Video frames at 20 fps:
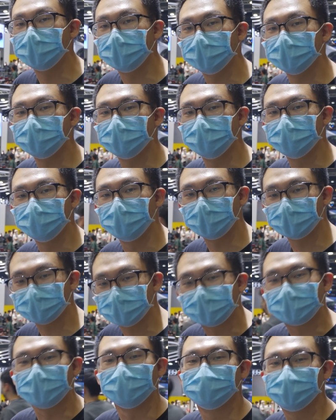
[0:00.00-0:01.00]
tế thì mới có
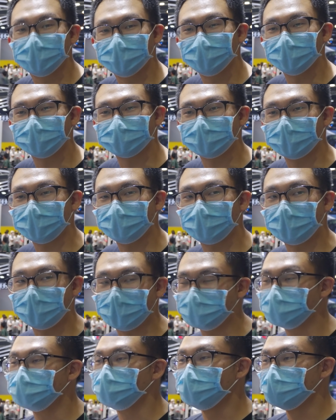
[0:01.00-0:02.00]
thể kiểm chứng được xem
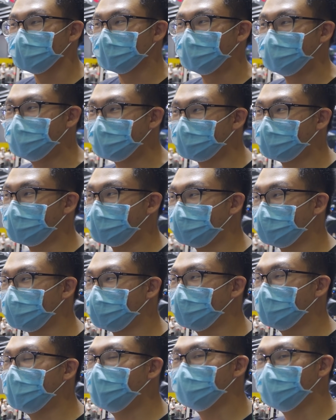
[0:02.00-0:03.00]
là liệu là nó
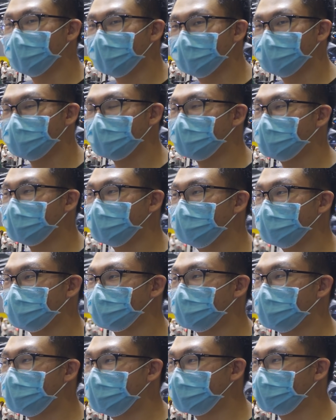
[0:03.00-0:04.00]
có êm hơn hay là
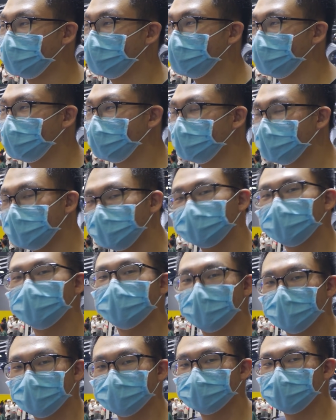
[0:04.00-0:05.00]
liệu là nó có yên
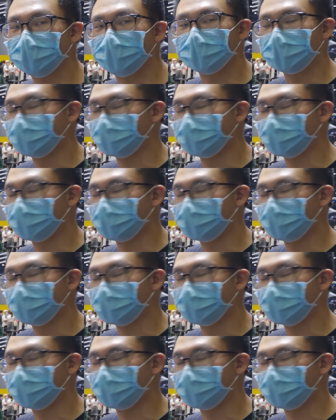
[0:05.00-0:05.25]
tĩnh hơn so